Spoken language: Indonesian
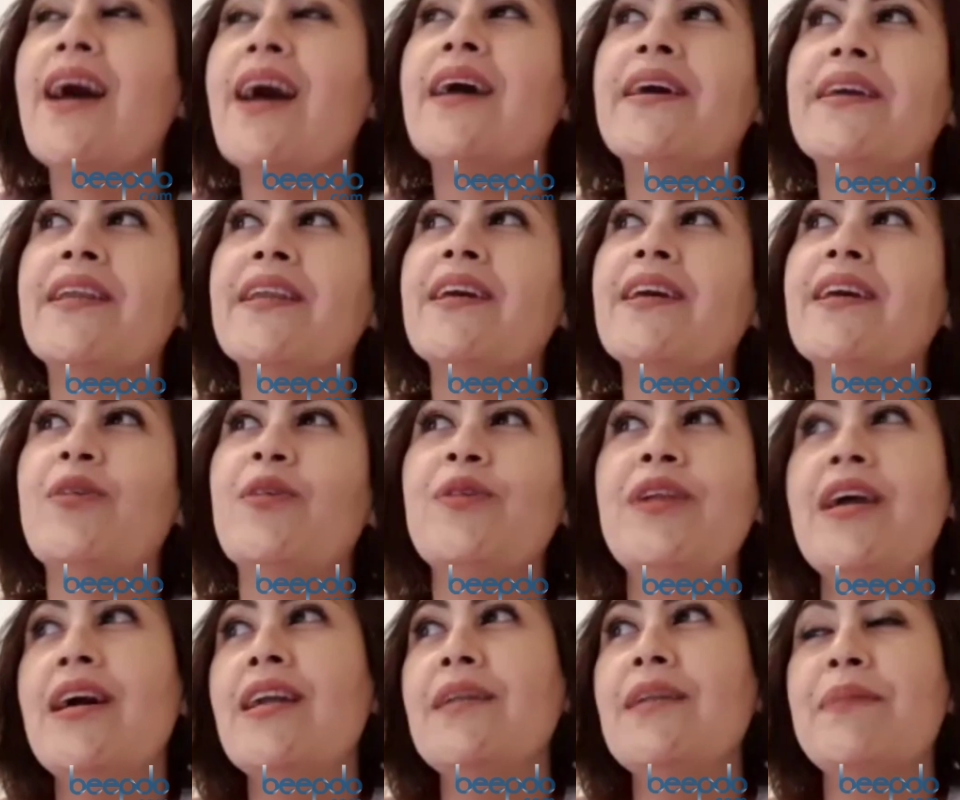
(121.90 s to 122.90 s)
akhirnya ya
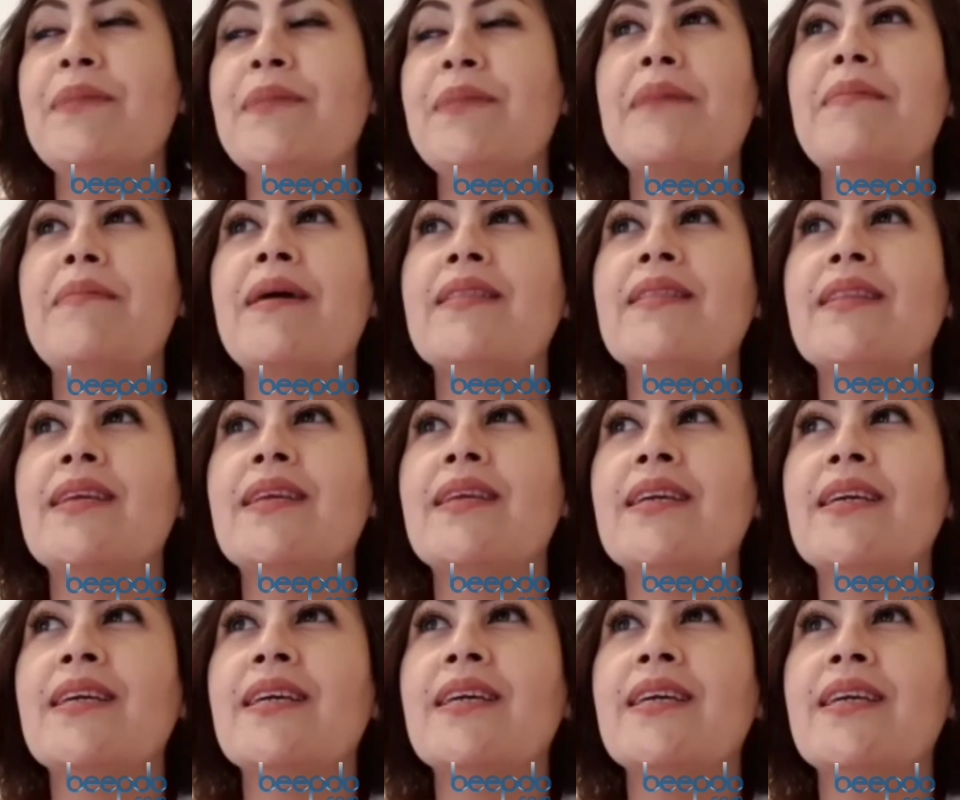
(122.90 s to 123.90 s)
udah
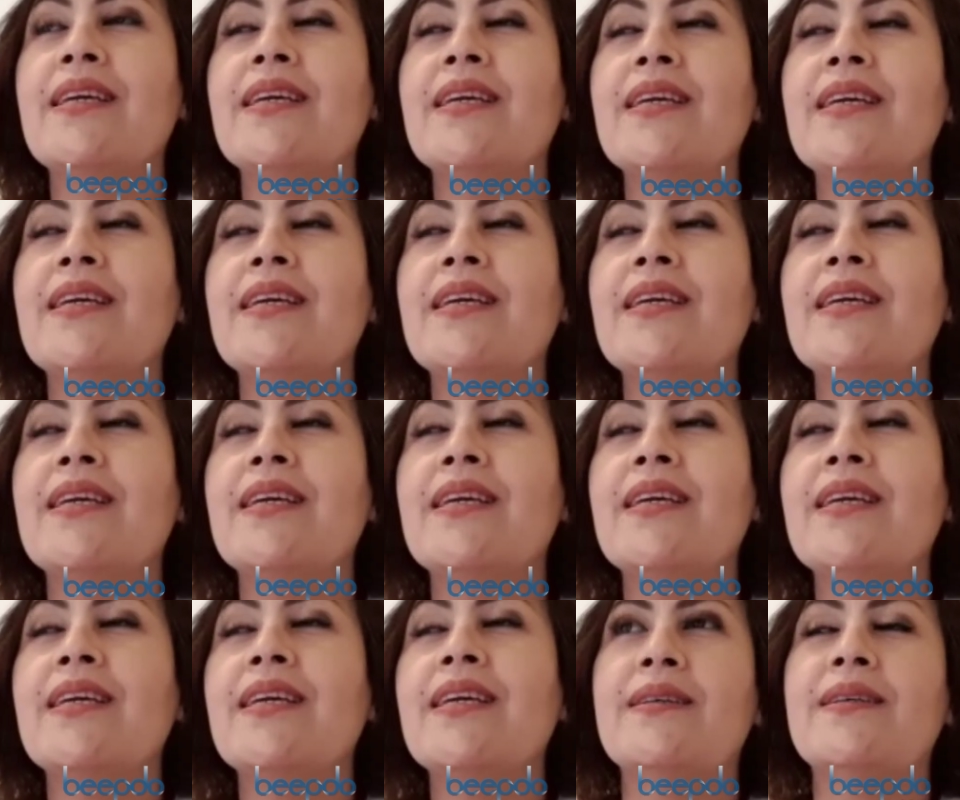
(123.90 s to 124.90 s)
menikmati
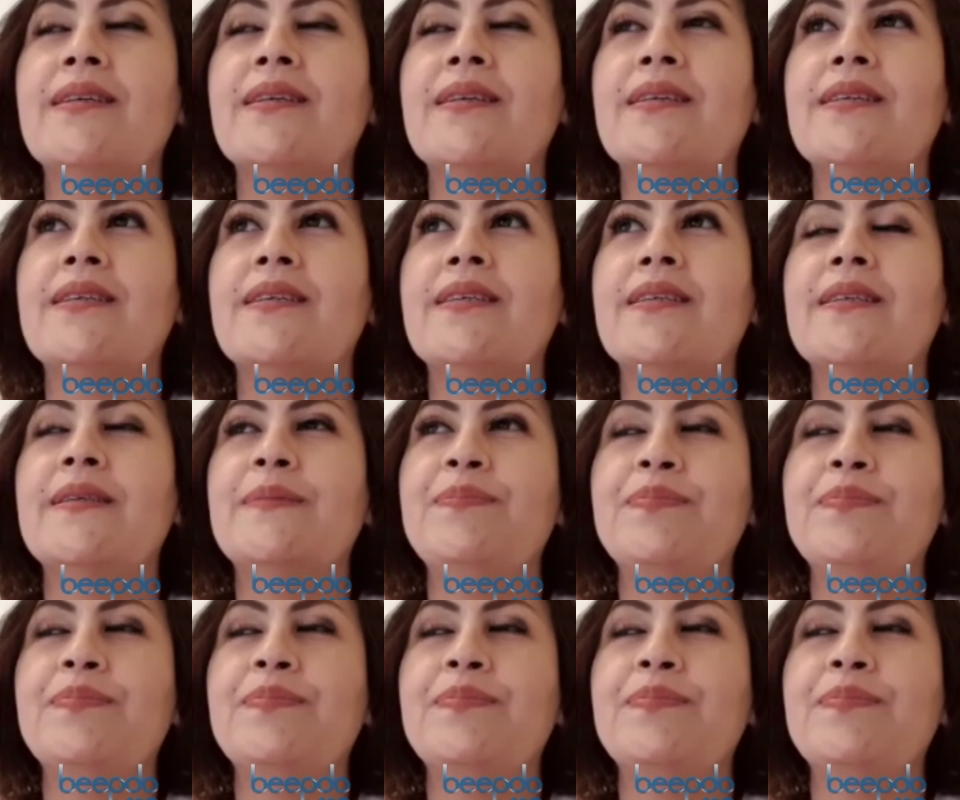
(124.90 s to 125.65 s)
apa uh,